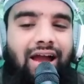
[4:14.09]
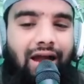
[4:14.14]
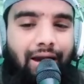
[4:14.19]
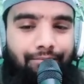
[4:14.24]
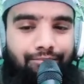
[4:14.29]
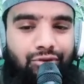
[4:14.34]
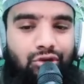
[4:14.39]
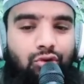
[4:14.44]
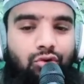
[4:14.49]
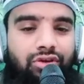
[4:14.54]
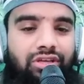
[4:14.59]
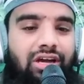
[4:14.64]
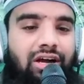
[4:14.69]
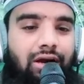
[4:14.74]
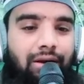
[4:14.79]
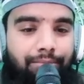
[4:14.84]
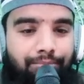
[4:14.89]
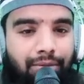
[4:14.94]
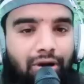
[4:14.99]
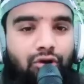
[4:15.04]
अम्मी को या
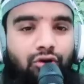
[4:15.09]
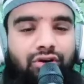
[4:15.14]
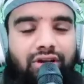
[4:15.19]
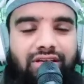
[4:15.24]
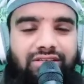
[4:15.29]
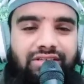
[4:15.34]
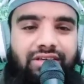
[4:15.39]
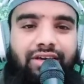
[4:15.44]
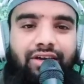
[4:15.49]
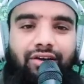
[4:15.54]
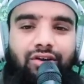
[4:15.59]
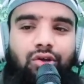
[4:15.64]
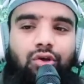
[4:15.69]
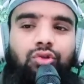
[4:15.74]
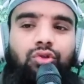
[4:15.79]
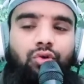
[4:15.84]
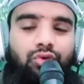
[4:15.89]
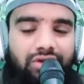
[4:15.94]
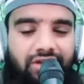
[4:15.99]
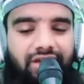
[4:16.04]
अब्बा को राज़ी करना हो
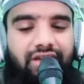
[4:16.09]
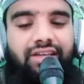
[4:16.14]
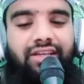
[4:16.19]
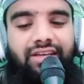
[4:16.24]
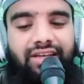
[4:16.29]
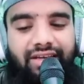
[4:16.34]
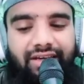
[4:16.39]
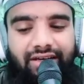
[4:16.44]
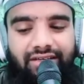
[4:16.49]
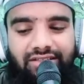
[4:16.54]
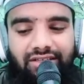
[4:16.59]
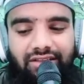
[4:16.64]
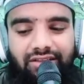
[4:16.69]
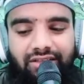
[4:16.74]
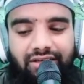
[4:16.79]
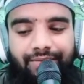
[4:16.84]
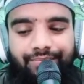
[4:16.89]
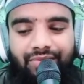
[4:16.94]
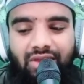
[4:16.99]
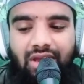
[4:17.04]
तो उनके लिए लेकर
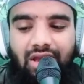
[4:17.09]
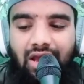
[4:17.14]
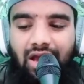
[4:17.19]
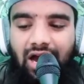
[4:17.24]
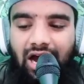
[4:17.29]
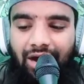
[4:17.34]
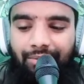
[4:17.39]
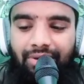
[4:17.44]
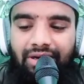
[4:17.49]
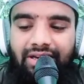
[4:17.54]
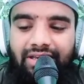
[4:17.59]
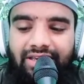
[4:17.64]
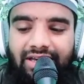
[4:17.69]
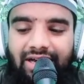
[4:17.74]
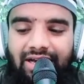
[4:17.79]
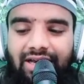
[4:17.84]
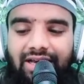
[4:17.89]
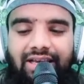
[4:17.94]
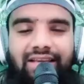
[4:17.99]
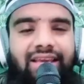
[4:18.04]
चलते हैं अमल
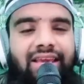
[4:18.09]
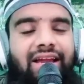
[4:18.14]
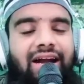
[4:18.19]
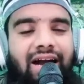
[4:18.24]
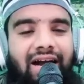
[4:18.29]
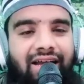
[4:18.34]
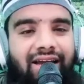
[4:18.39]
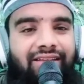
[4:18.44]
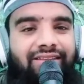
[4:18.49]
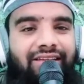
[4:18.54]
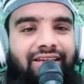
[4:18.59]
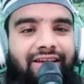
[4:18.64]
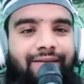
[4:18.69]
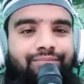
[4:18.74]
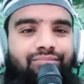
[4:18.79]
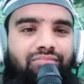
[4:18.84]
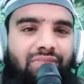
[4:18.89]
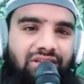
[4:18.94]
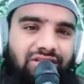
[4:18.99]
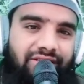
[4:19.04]
क्या है एक आयत है
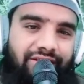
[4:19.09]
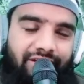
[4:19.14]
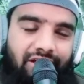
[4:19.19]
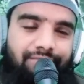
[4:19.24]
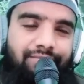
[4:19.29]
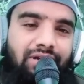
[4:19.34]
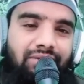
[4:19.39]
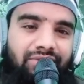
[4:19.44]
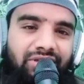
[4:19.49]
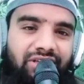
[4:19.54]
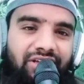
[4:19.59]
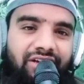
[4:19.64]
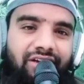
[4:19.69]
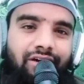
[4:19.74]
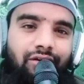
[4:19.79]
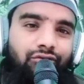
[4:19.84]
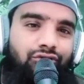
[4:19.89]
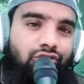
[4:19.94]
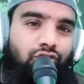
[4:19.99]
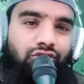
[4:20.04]
मैं स्क्रीन पर भी दे
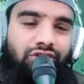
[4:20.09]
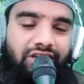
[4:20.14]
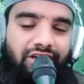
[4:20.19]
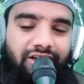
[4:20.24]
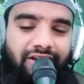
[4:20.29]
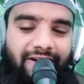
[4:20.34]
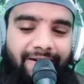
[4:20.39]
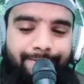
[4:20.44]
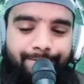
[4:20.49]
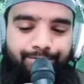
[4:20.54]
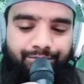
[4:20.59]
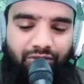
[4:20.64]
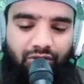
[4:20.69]
रहा हूँ उसको देख लें